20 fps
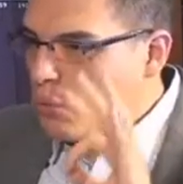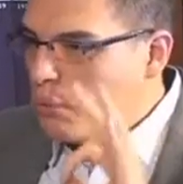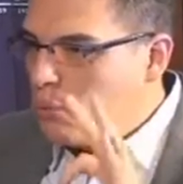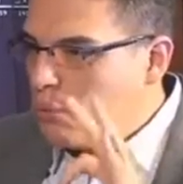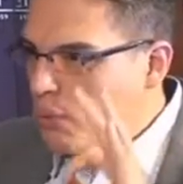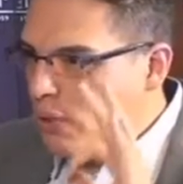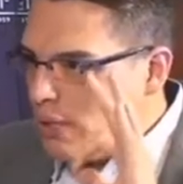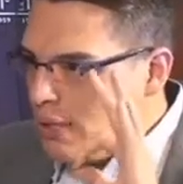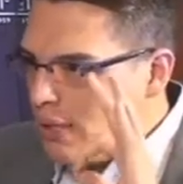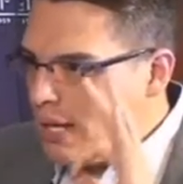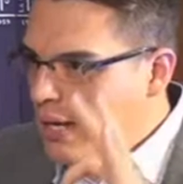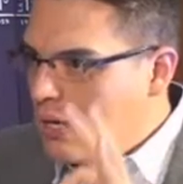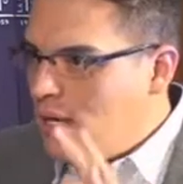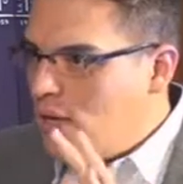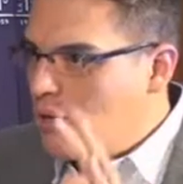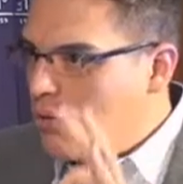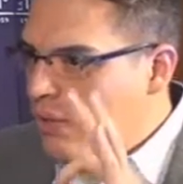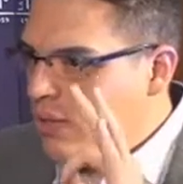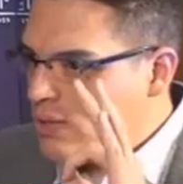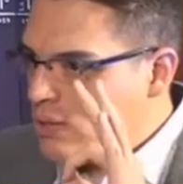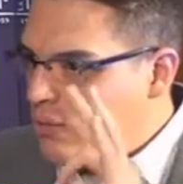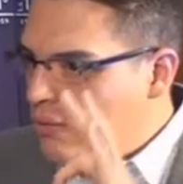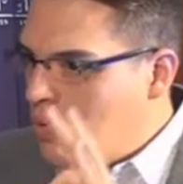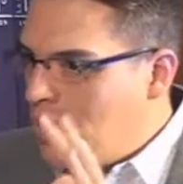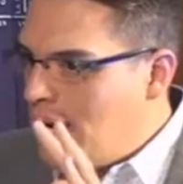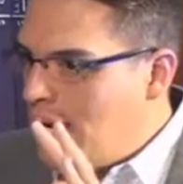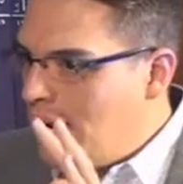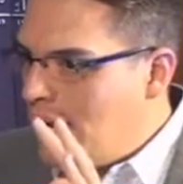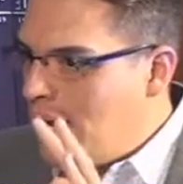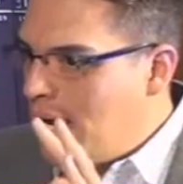Politécnico
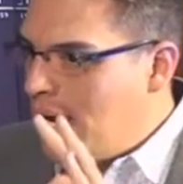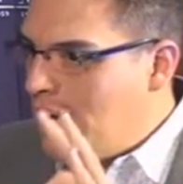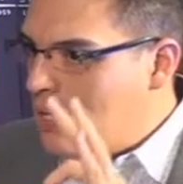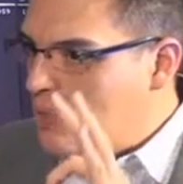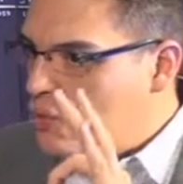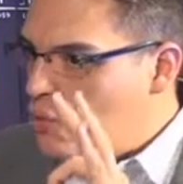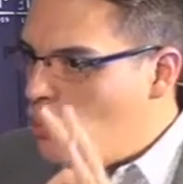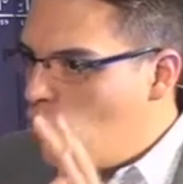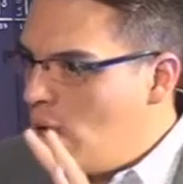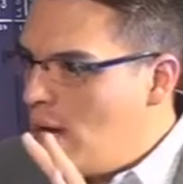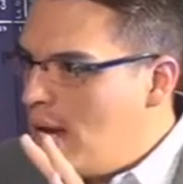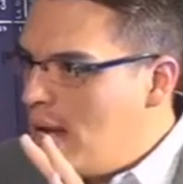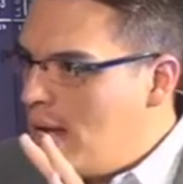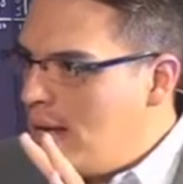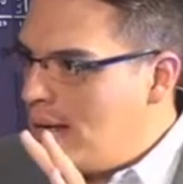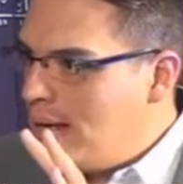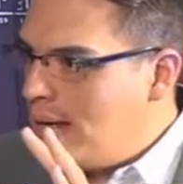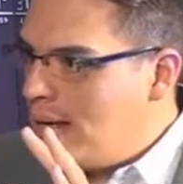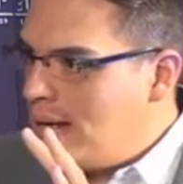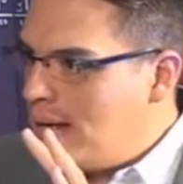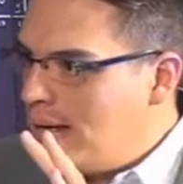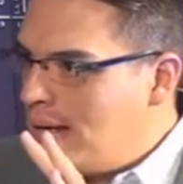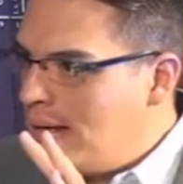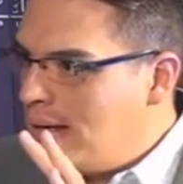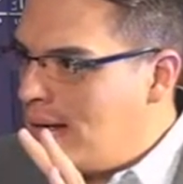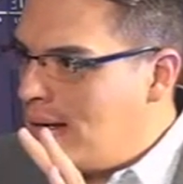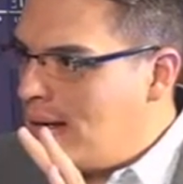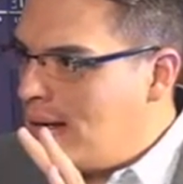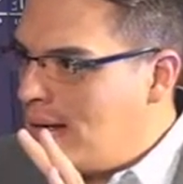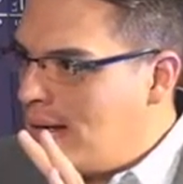Nacional, en la escuela
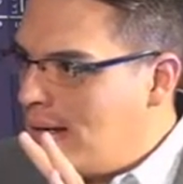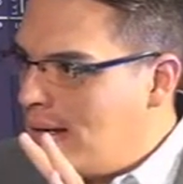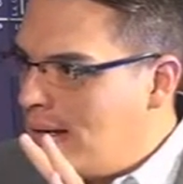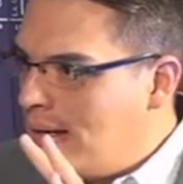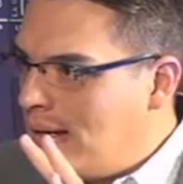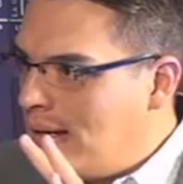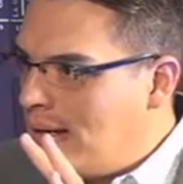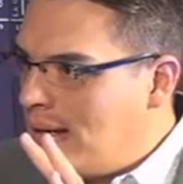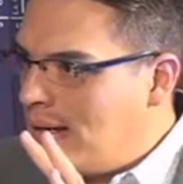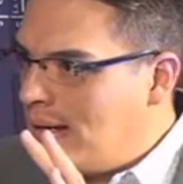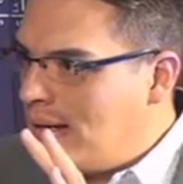en la Escuela de